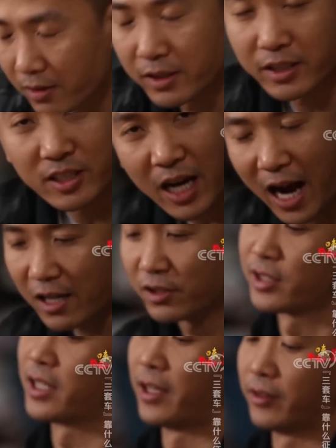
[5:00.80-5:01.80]
而且这个茶是
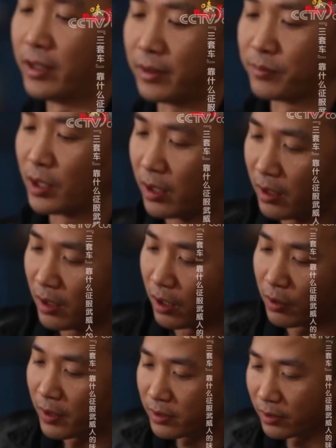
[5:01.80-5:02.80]
甜的，
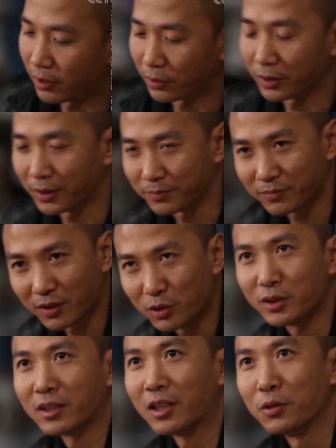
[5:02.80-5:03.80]
喝完之后呢，
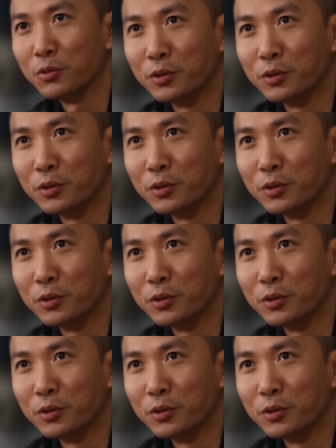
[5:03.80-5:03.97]
就相当